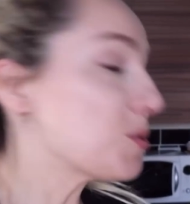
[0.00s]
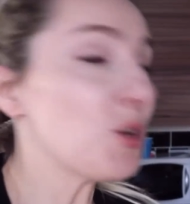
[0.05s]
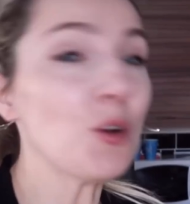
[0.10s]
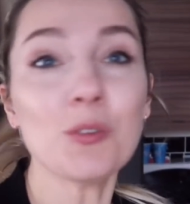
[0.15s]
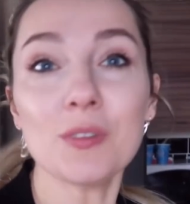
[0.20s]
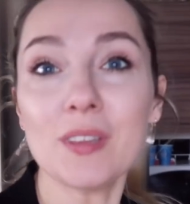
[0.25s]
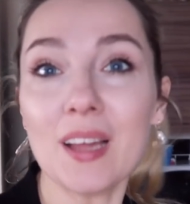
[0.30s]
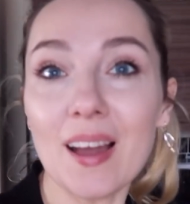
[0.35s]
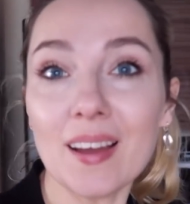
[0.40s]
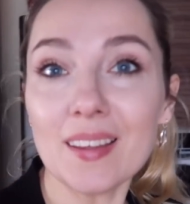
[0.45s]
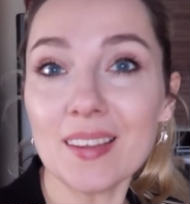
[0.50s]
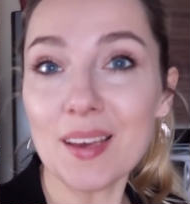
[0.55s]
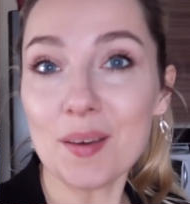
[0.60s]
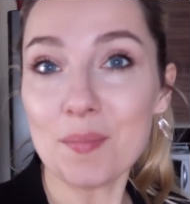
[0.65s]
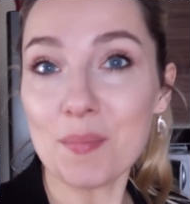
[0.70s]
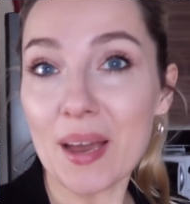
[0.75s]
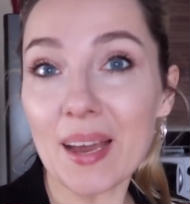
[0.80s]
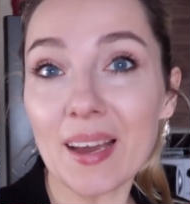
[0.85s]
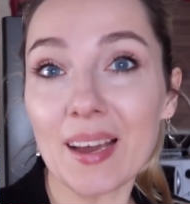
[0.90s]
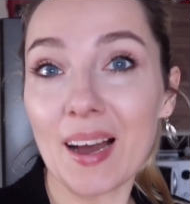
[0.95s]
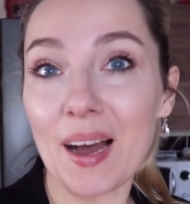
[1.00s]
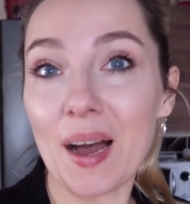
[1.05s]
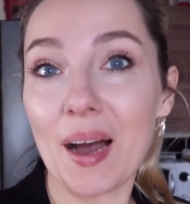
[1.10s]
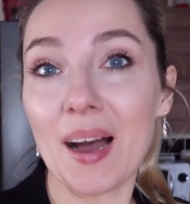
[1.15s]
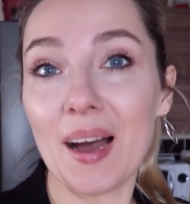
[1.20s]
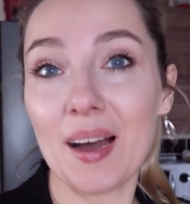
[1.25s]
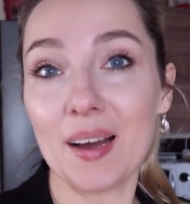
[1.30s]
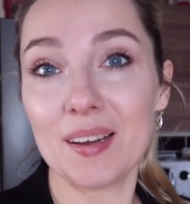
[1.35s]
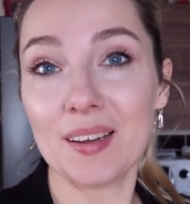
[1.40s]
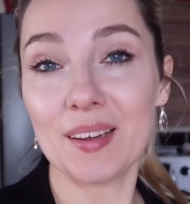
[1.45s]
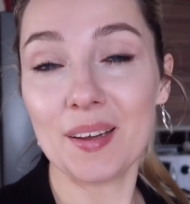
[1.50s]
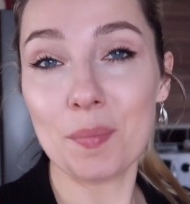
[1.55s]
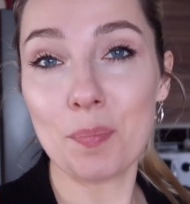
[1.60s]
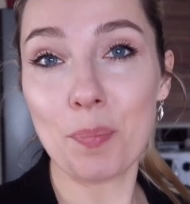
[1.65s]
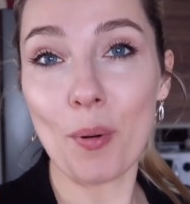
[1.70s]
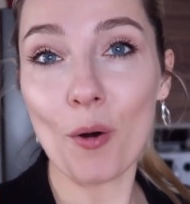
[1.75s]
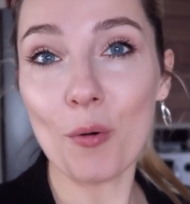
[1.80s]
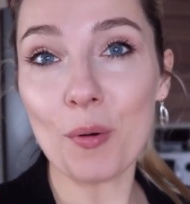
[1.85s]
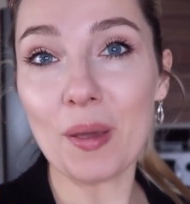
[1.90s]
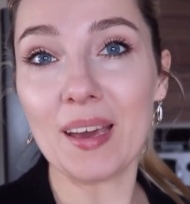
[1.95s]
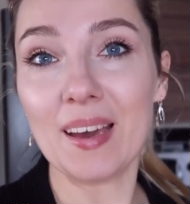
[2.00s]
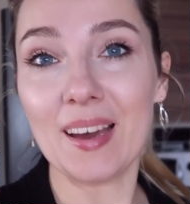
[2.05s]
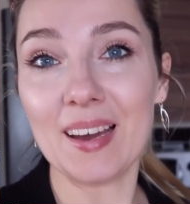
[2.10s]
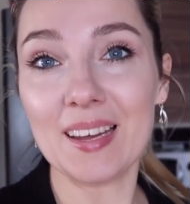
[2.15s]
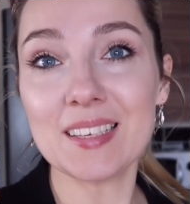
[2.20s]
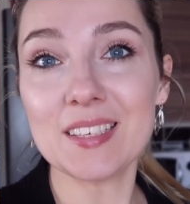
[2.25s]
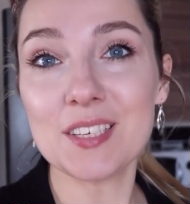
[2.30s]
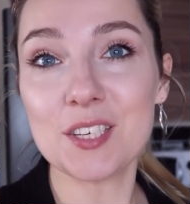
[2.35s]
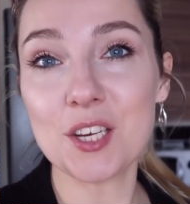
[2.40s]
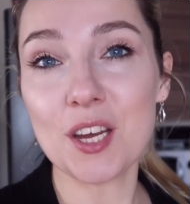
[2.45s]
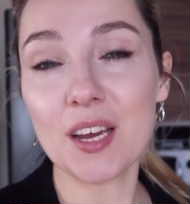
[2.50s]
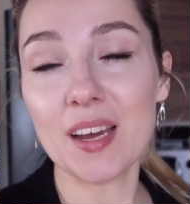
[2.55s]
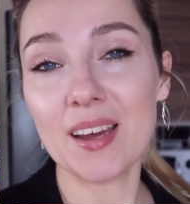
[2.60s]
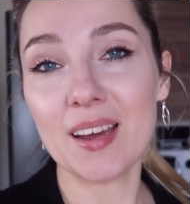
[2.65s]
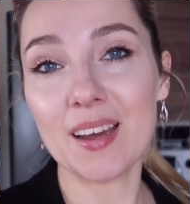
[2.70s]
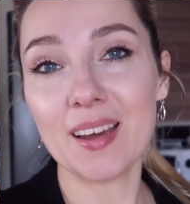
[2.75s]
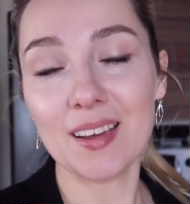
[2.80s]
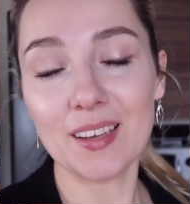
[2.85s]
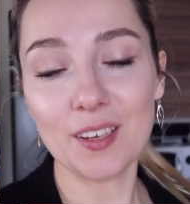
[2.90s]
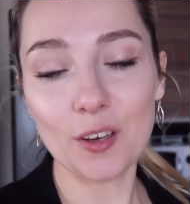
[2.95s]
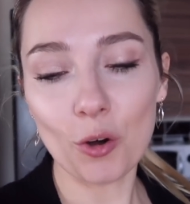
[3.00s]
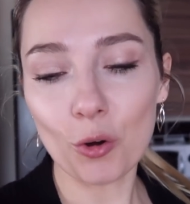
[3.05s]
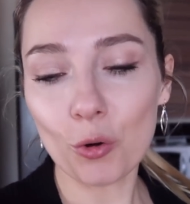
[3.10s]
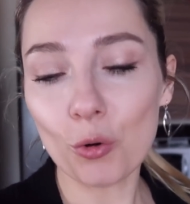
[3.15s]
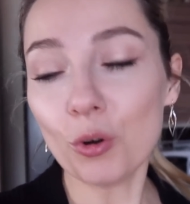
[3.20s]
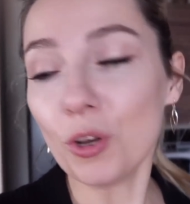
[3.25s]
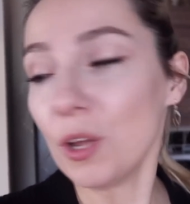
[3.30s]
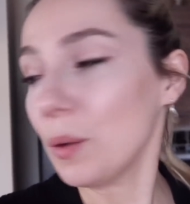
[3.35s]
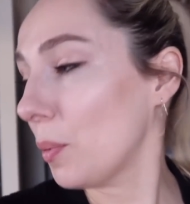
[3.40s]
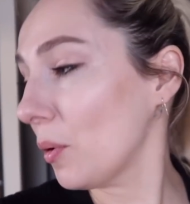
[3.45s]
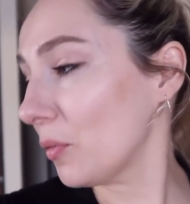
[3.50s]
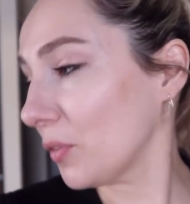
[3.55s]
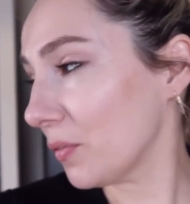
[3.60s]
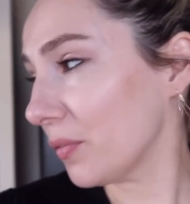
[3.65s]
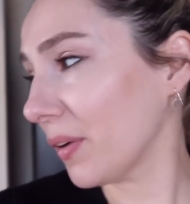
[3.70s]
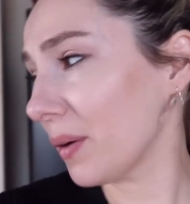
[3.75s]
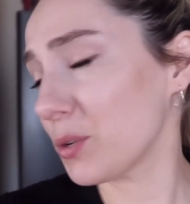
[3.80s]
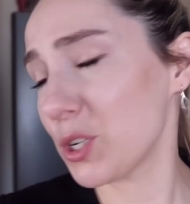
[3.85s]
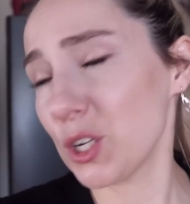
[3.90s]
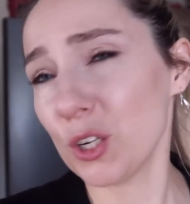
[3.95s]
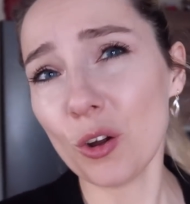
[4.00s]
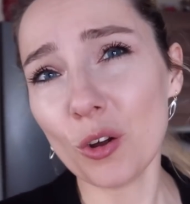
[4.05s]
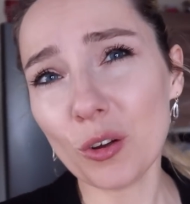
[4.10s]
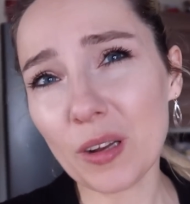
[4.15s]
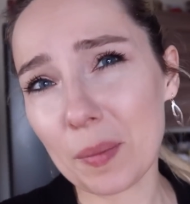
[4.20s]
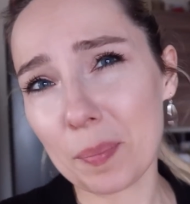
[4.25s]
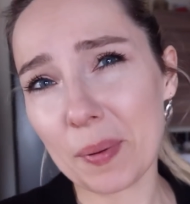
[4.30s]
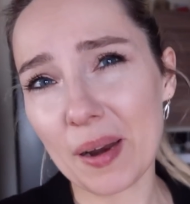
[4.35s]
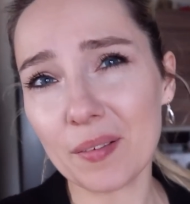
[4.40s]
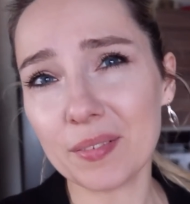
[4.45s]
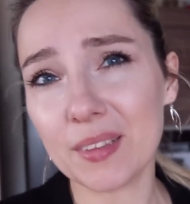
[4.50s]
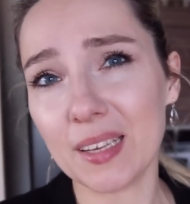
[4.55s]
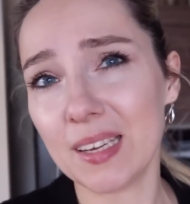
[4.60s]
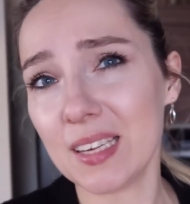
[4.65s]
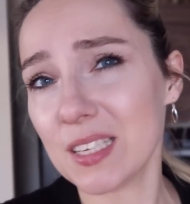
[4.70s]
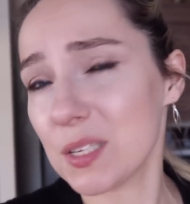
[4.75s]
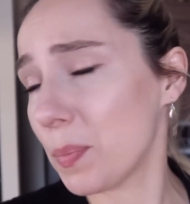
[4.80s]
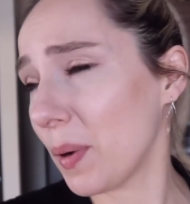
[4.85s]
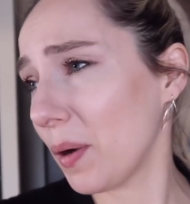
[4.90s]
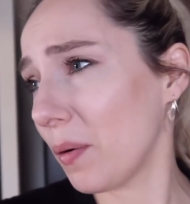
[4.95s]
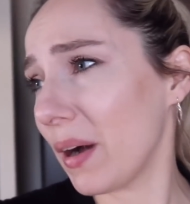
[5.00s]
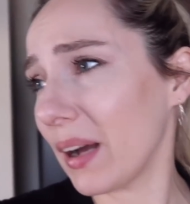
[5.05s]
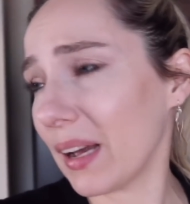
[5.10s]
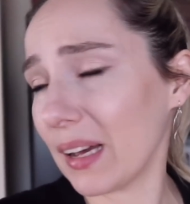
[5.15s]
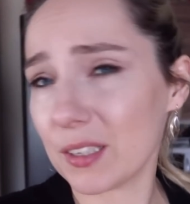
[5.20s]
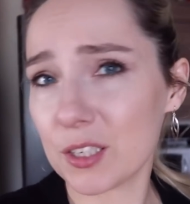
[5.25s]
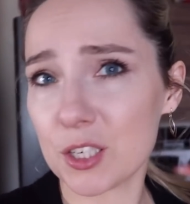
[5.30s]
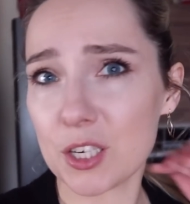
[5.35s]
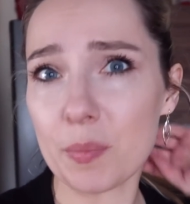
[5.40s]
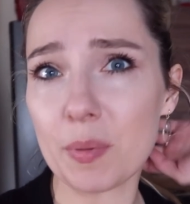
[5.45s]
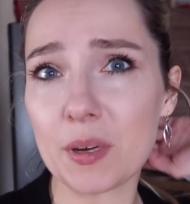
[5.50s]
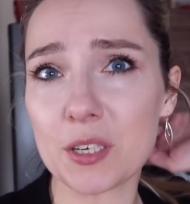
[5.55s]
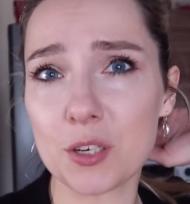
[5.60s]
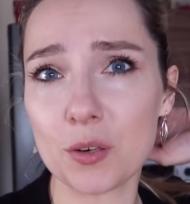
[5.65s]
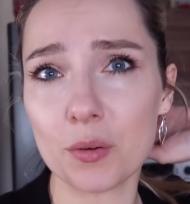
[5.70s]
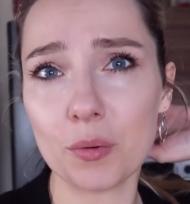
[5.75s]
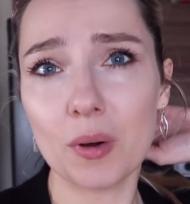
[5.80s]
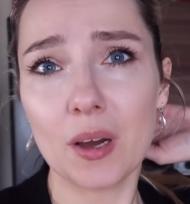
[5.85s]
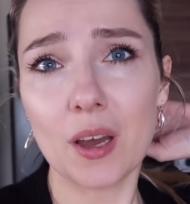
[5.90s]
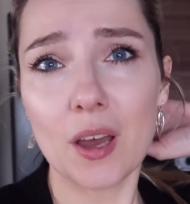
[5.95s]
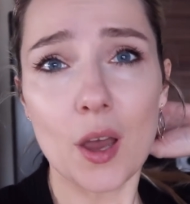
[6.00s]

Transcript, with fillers: sprzątanie mega e, po weekendzie i ogólnie powiem Wam, że no naprawdę jest bałagan, trzeba się